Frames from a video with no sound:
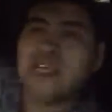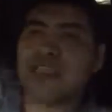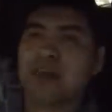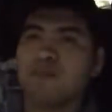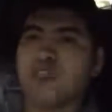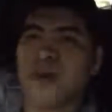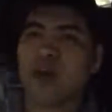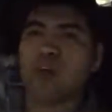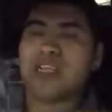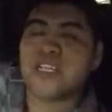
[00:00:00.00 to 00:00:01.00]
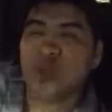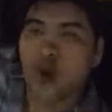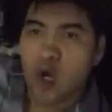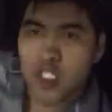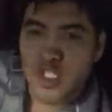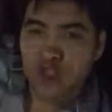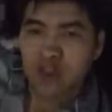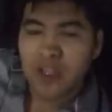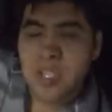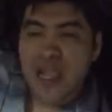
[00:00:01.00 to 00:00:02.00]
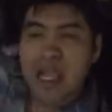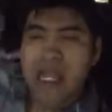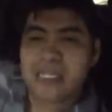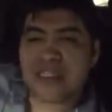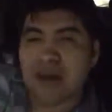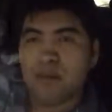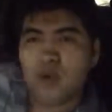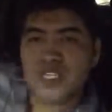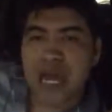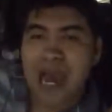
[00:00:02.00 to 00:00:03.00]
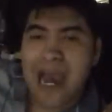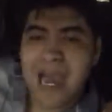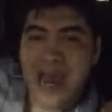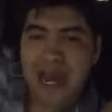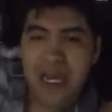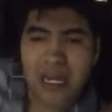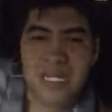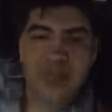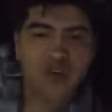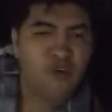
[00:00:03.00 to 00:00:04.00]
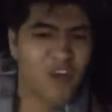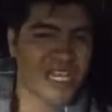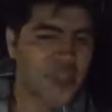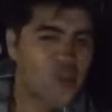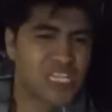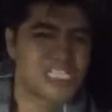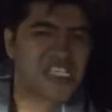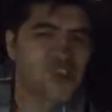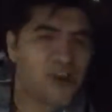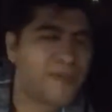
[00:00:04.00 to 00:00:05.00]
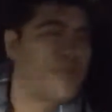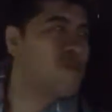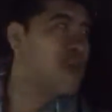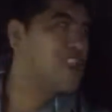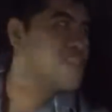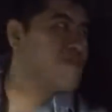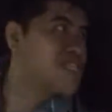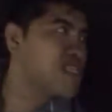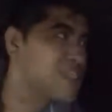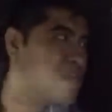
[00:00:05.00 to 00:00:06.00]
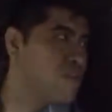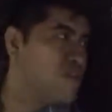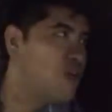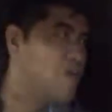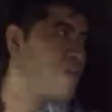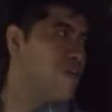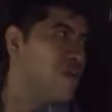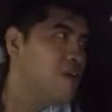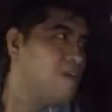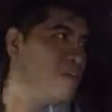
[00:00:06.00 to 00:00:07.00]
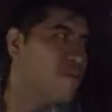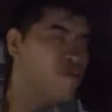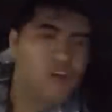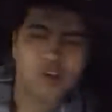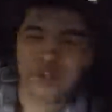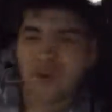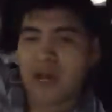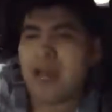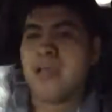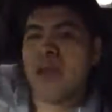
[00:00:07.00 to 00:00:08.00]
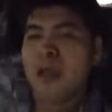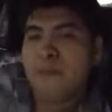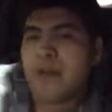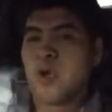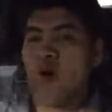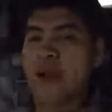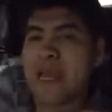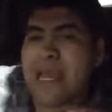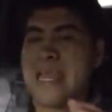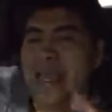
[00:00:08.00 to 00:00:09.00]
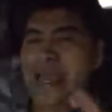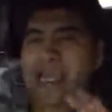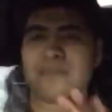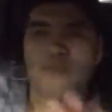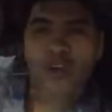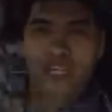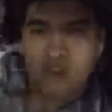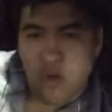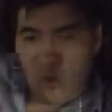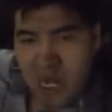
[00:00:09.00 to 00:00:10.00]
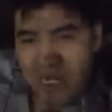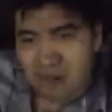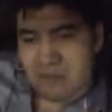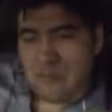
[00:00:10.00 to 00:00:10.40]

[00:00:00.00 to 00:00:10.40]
Estamos debajo del río Hudson. Estamos a... ¿No fue aquí donde se hizo la película de silvestre Stallone? No, fue en otro. Fue en otro, ¿ah? Pero es muy lindo el lugar.